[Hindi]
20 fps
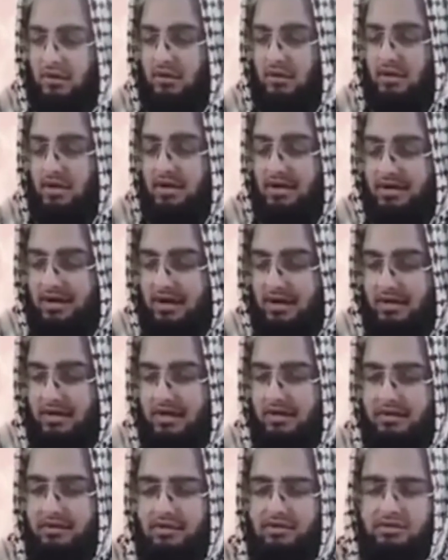और
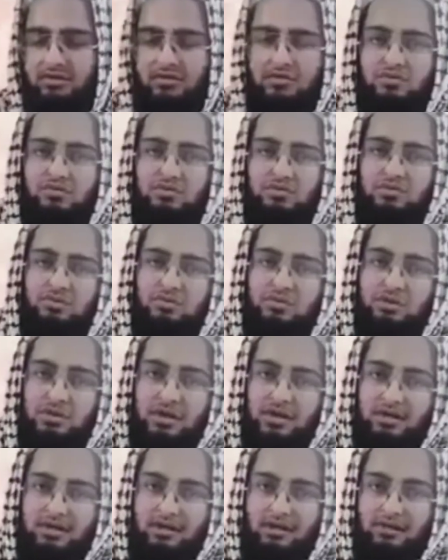हकानियत सह
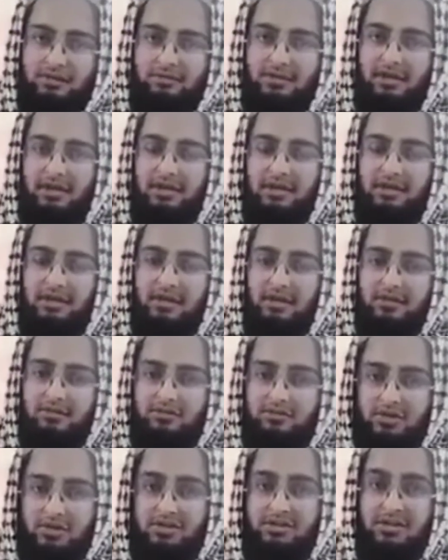अहल बयान करान
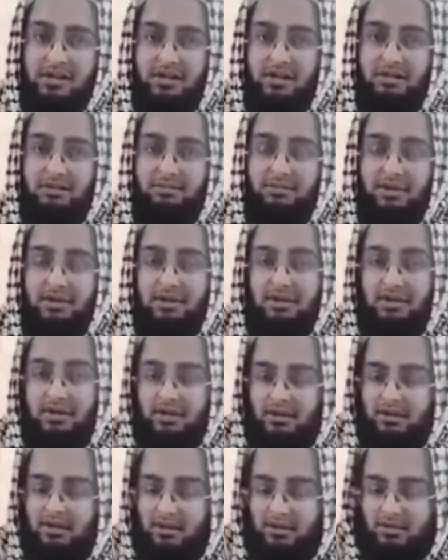सह अहल बयान
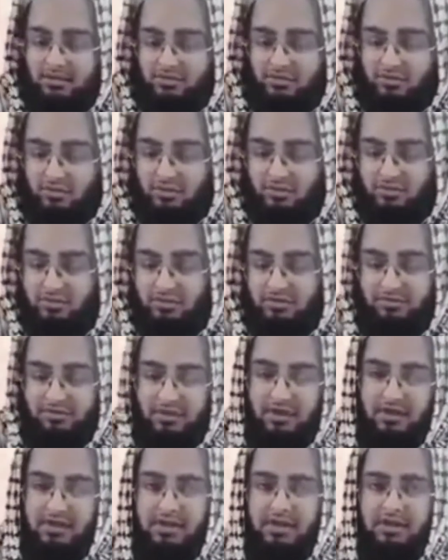करान सह रोज
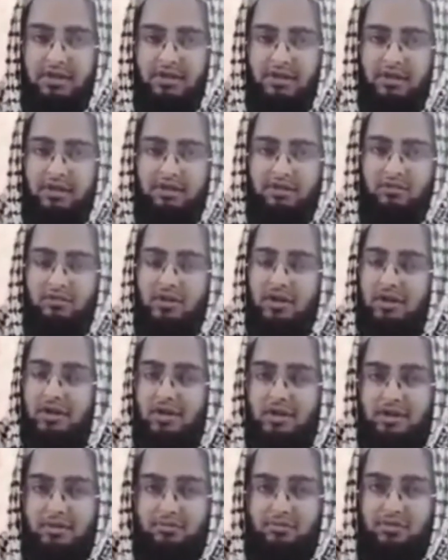बयान करान कुरान
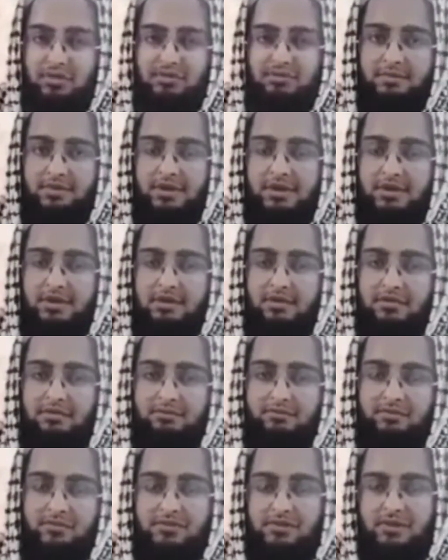करीम बयान कर
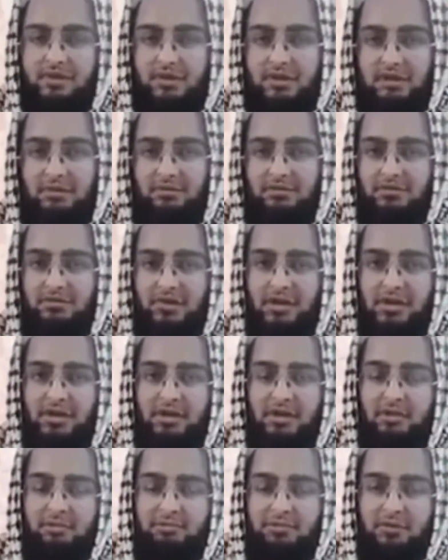सी कम कुरान
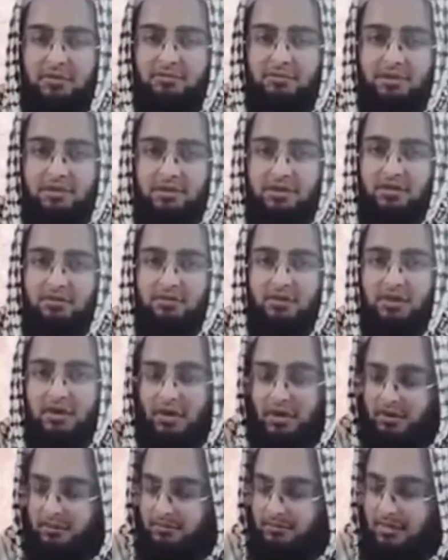करीम पुन पर्न
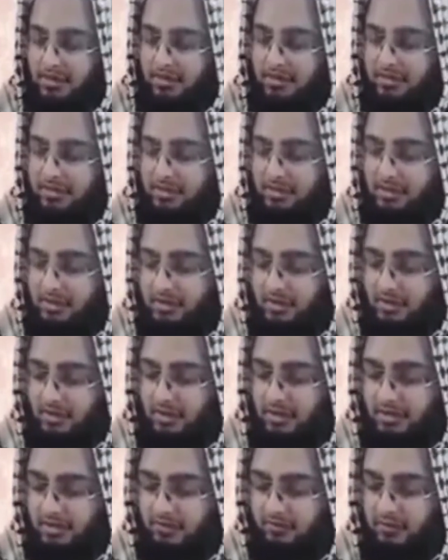बाकी
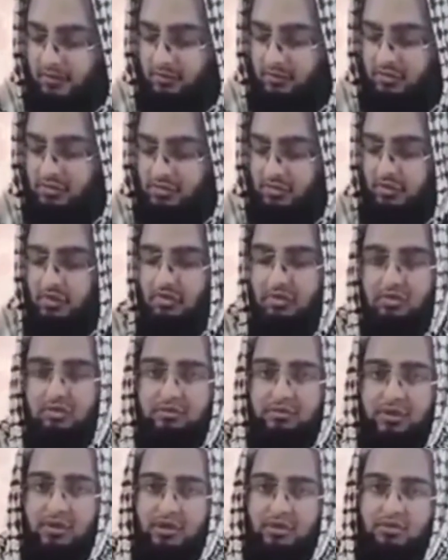ये तो फरमोजी
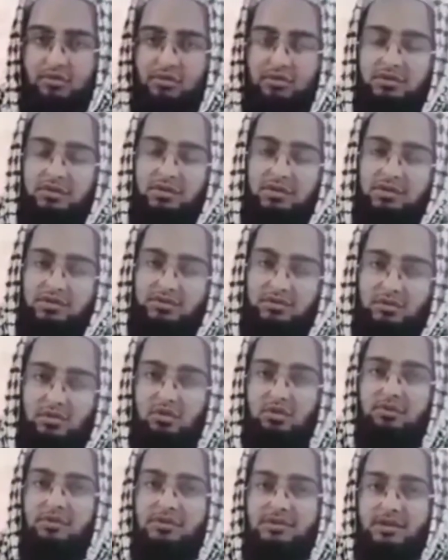हुकुम तो तिंदिस
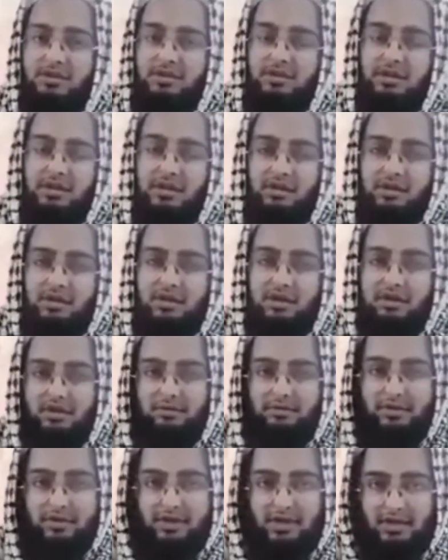हुकमस अंदर
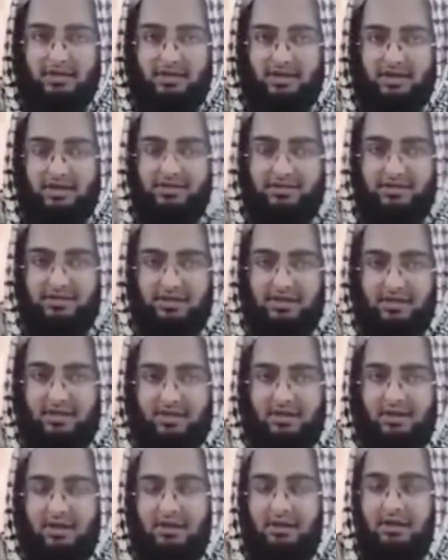कर मे यह कत अर्ज
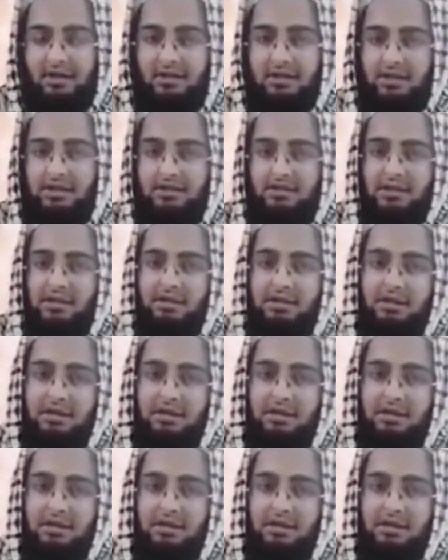अल्लाह Ta'ala sê